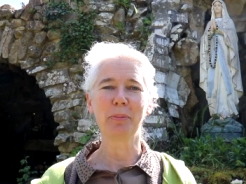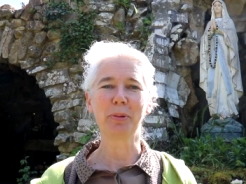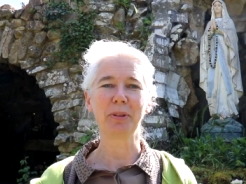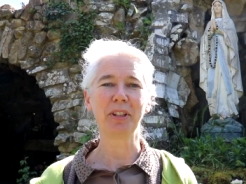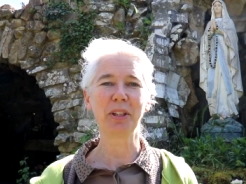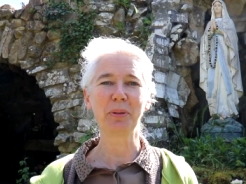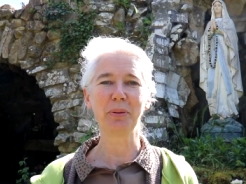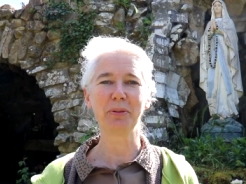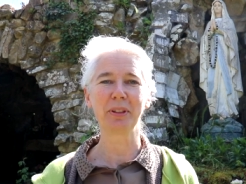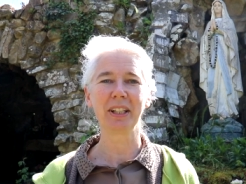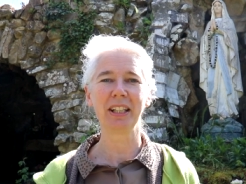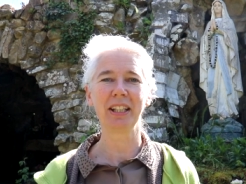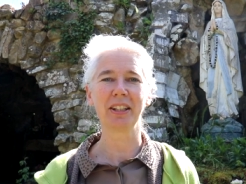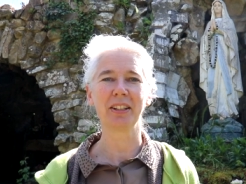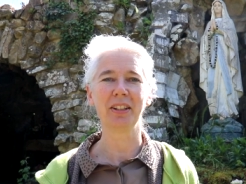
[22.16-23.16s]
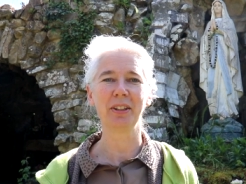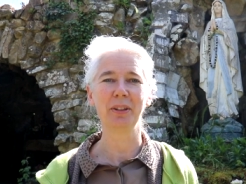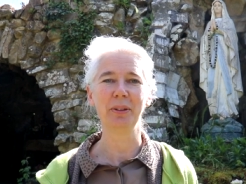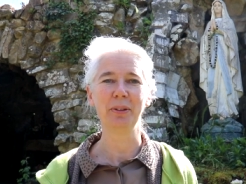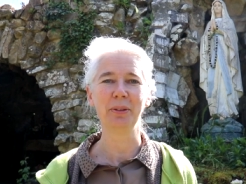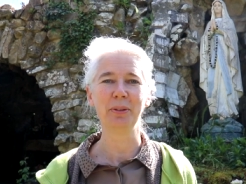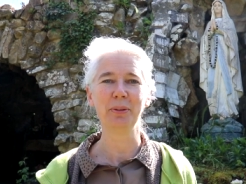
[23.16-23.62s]
pour découvrir
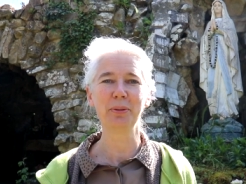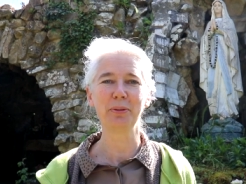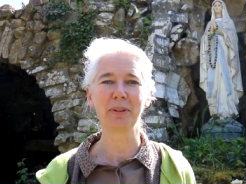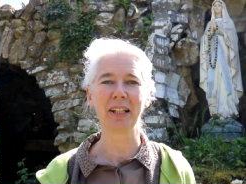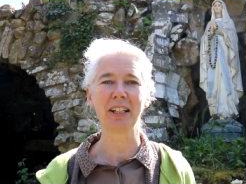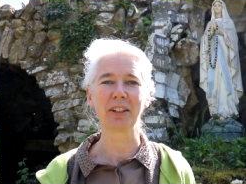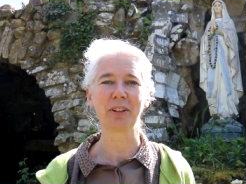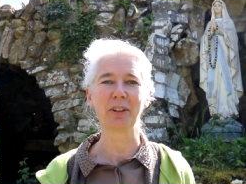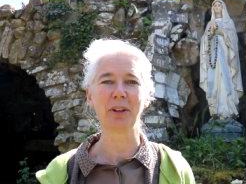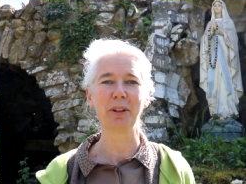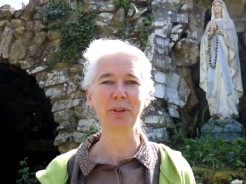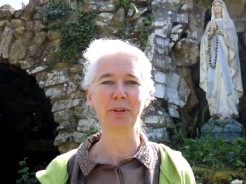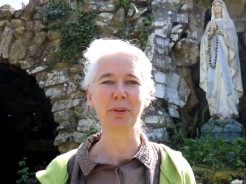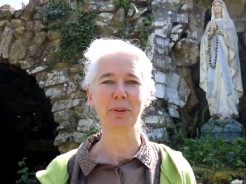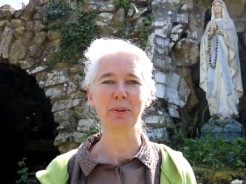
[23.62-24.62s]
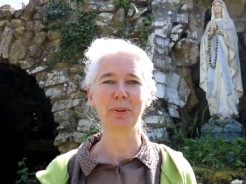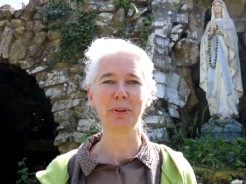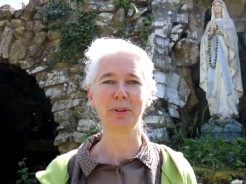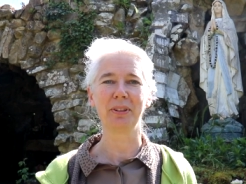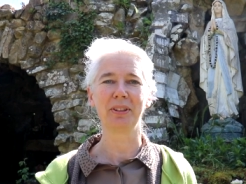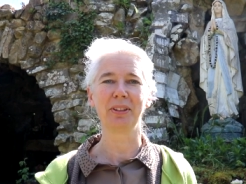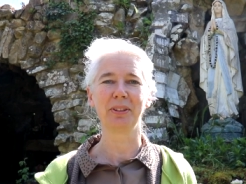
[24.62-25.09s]
une nouvelle grotte de
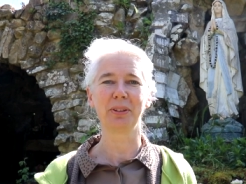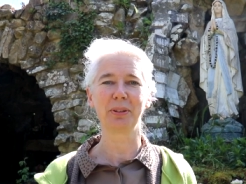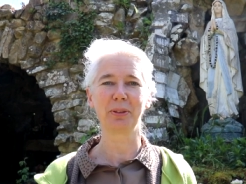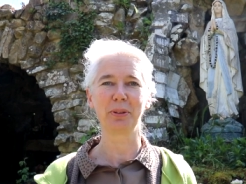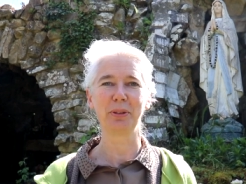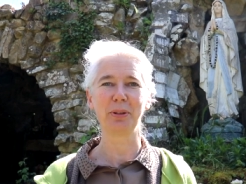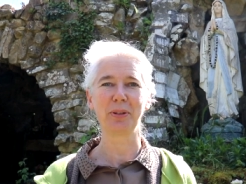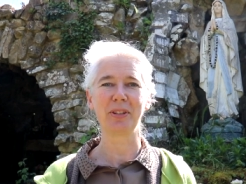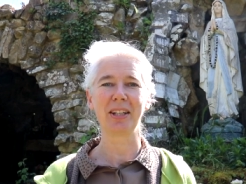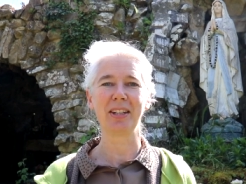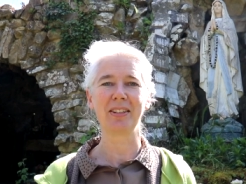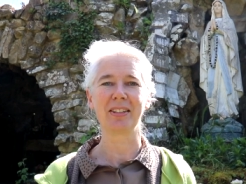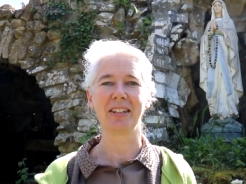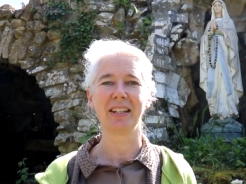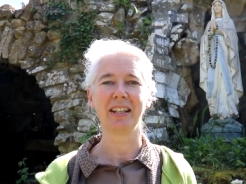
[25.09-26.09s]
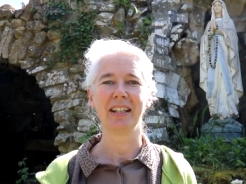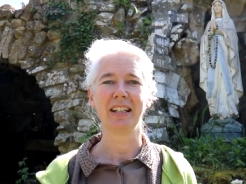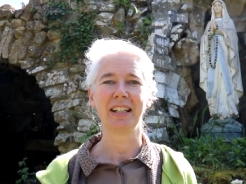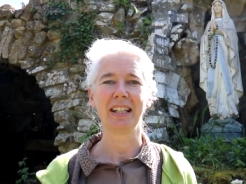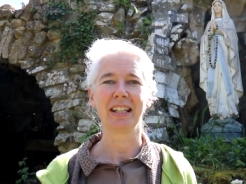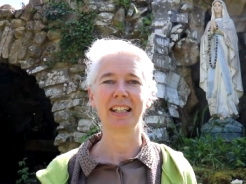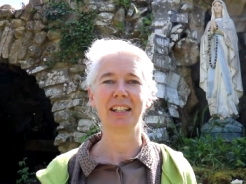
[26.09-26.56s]
Lourdes dans notre diocèse
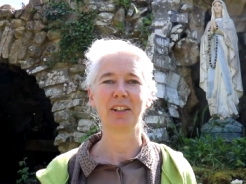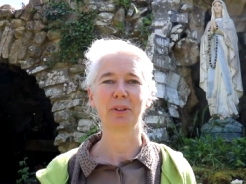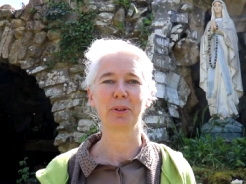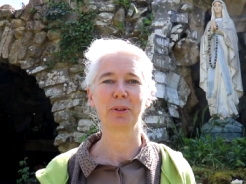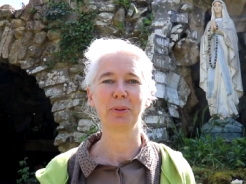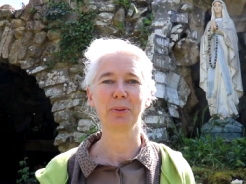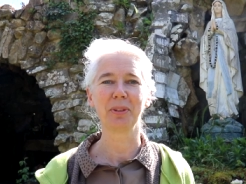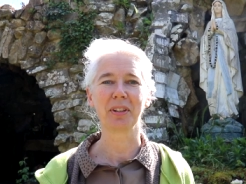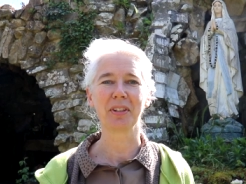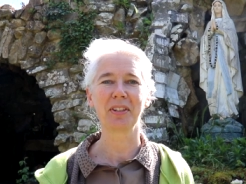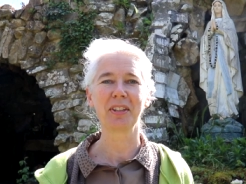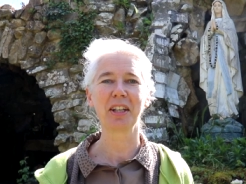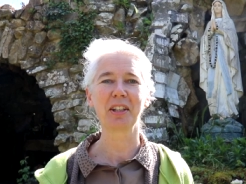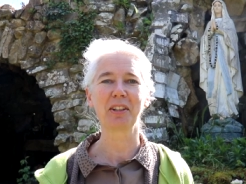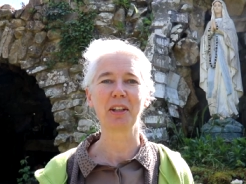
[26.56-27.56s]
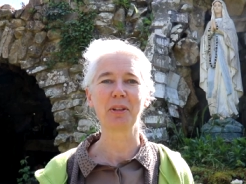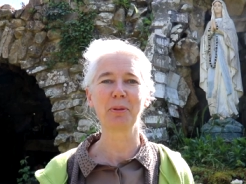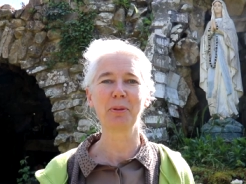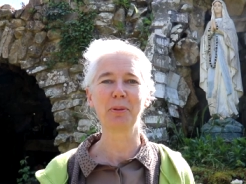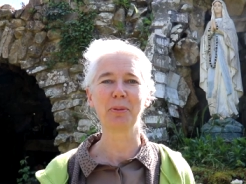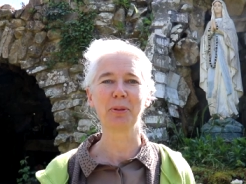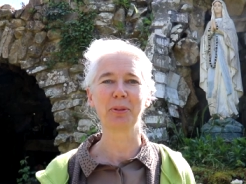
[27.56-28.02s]
qui en compte un certain
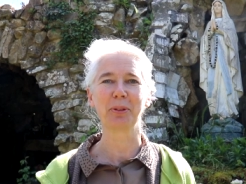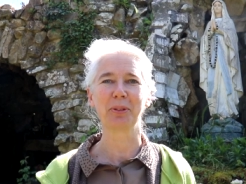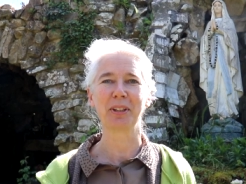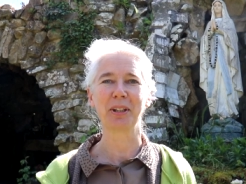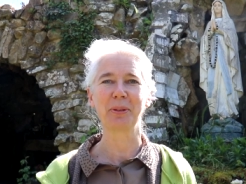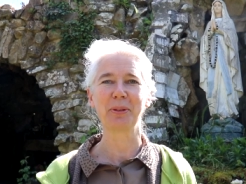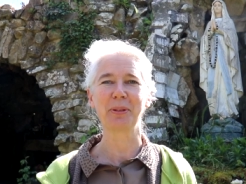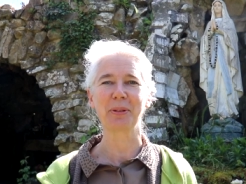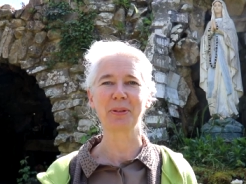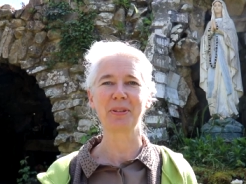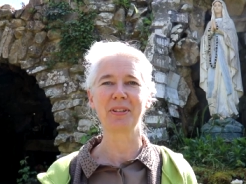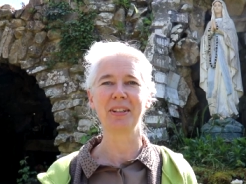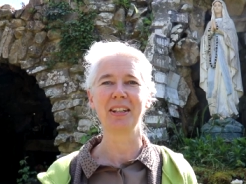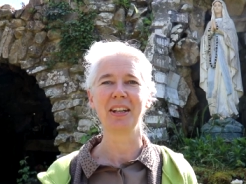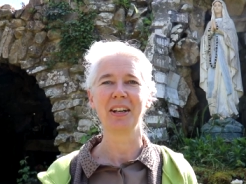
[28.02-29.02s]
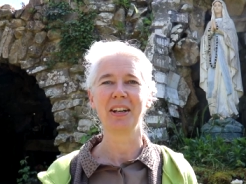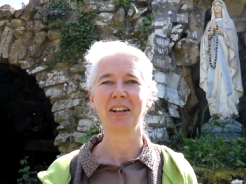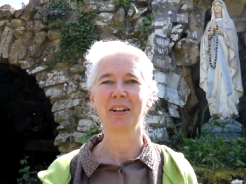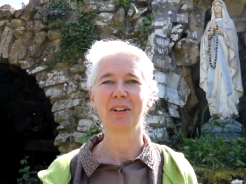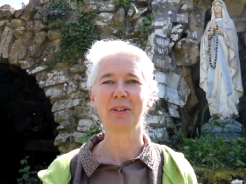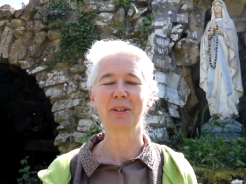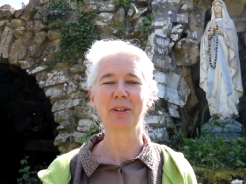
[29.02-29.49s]
nombre. On en a recensé
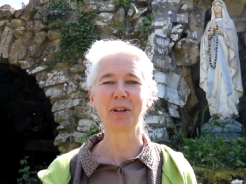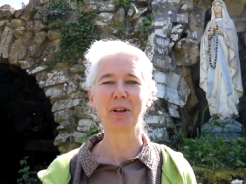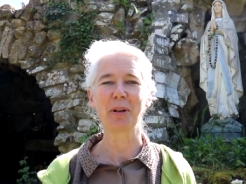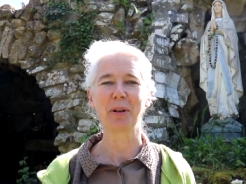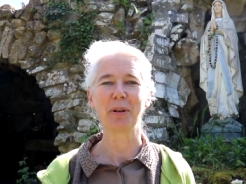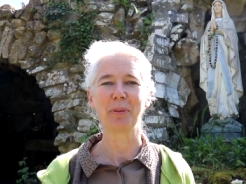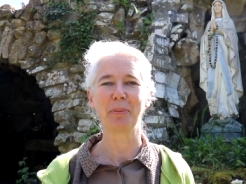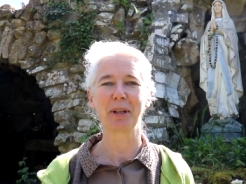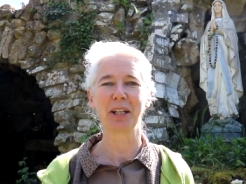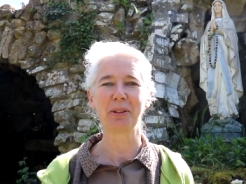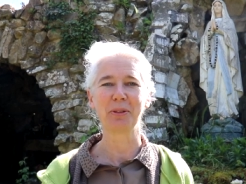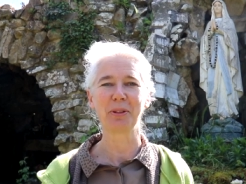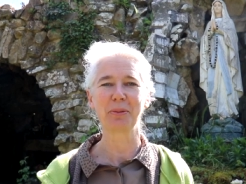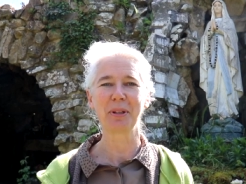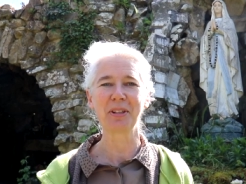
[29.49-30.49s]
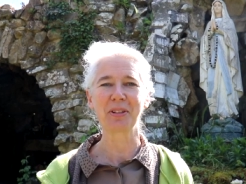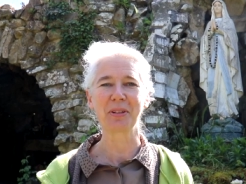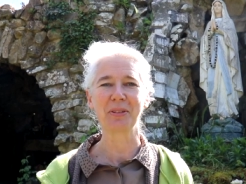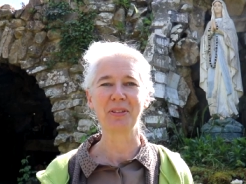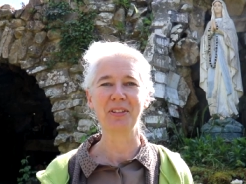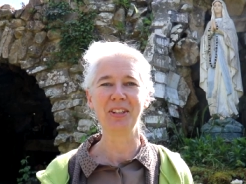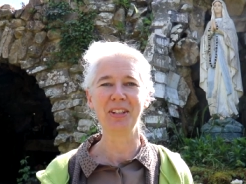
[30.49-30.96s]
encore euh, près de
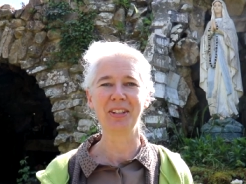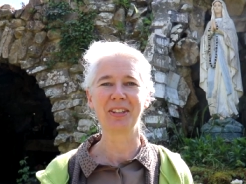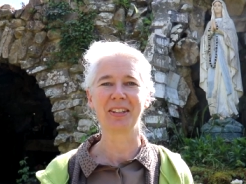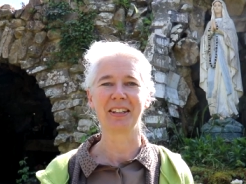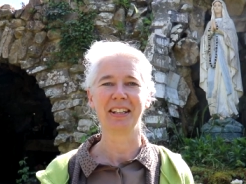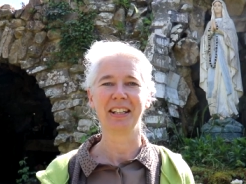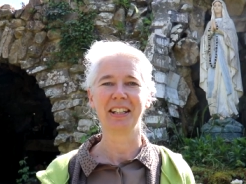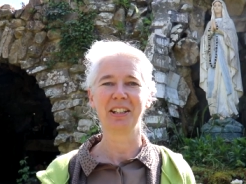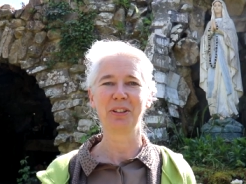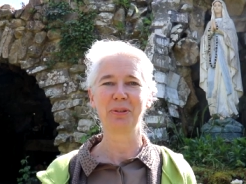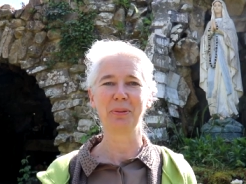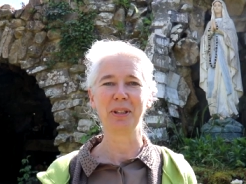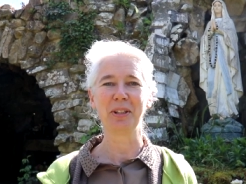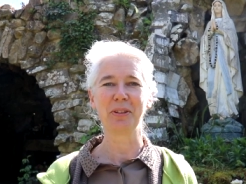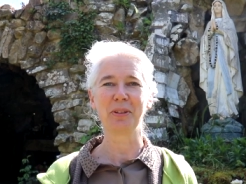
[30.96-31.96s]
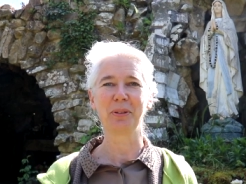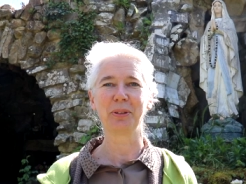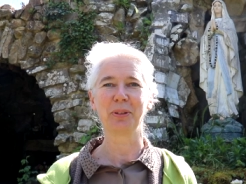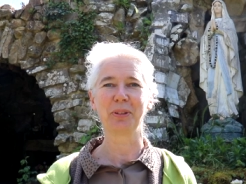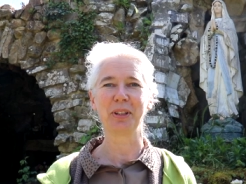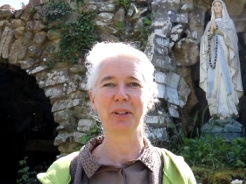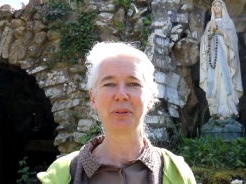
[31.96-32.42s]
70. Tous les
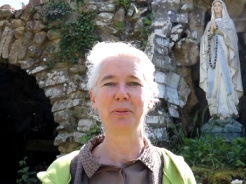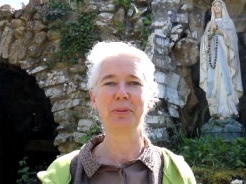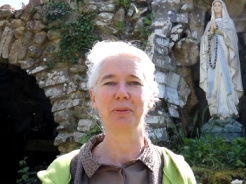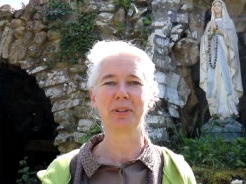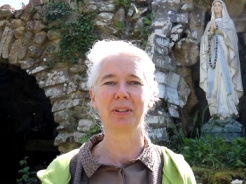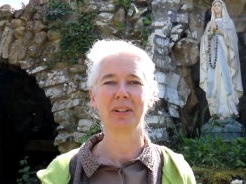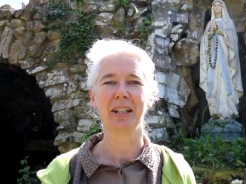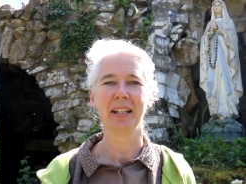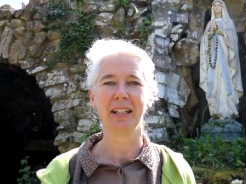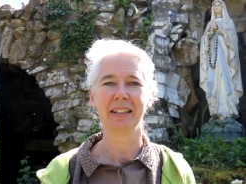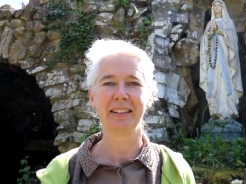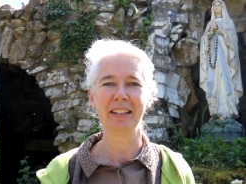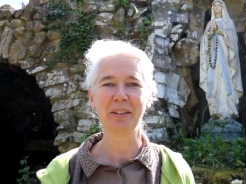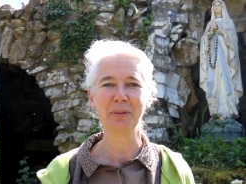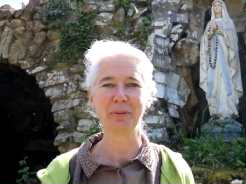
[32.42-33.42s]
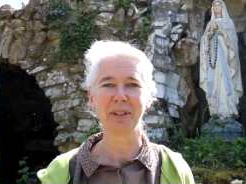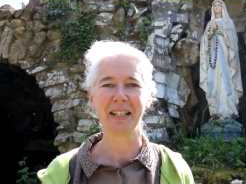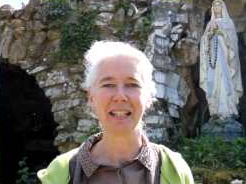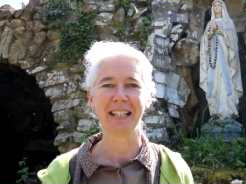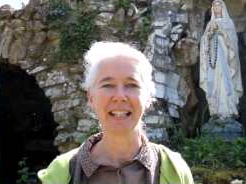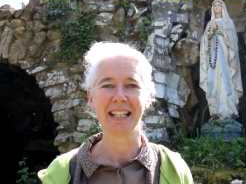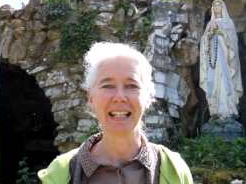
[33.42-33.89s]
ans, on en découvre des nouvelles.